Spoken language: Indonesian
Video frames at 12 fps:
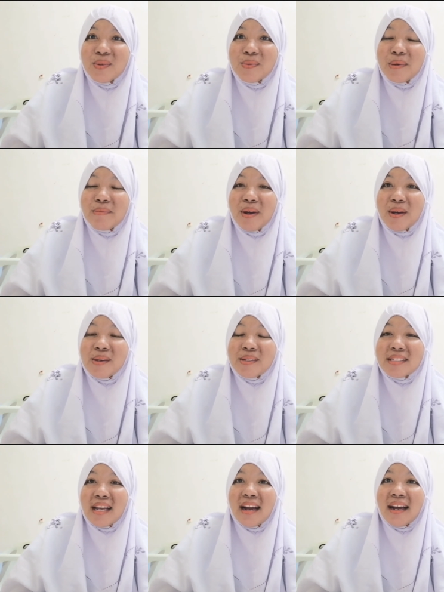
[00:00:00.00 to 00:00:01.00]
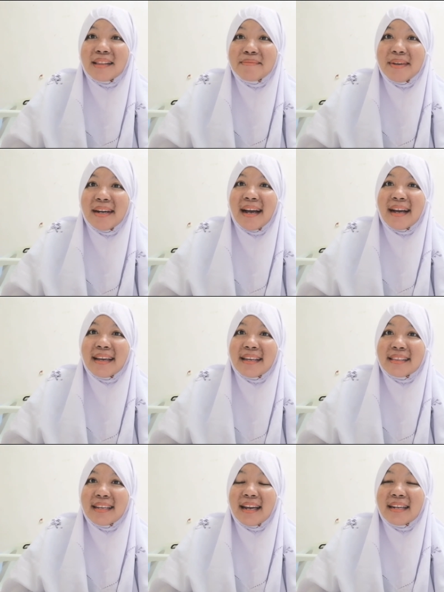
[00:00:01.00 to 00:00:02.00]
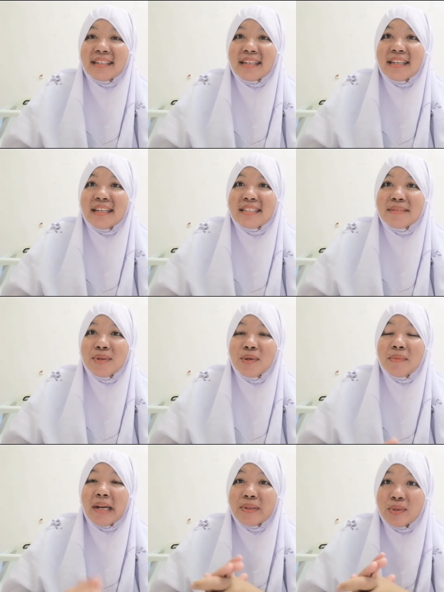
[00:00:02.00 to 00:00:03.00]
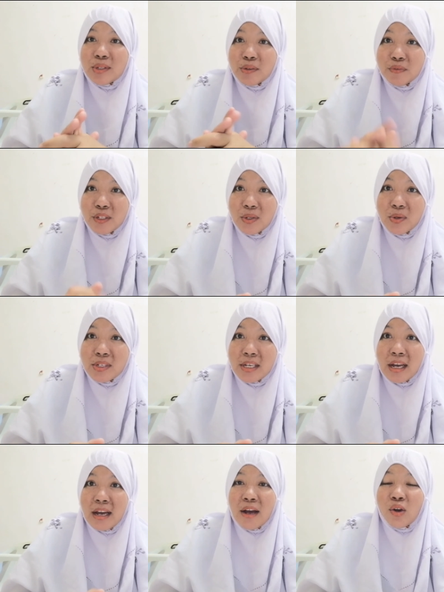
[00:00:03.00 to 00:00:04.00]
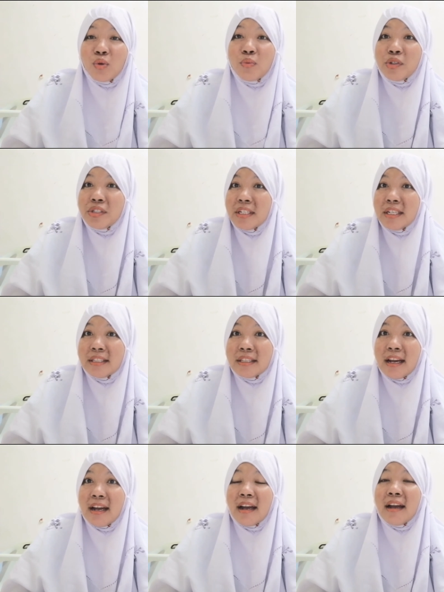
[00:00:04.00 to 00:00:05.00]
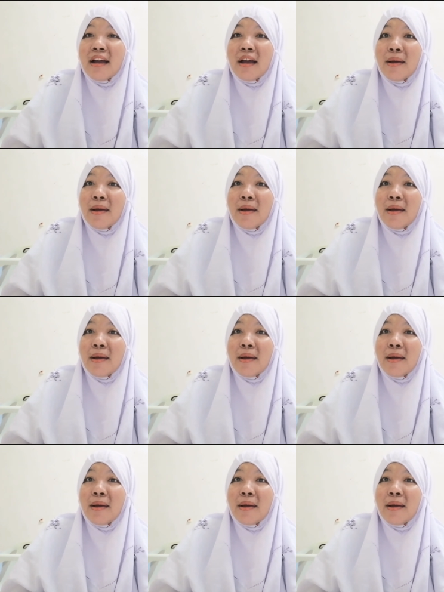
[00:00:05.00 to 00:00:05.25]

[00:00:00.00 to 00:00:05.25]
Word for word: itu memang sangat mengagetkan jadi sebelum lanjut ke videonya aku mau cerita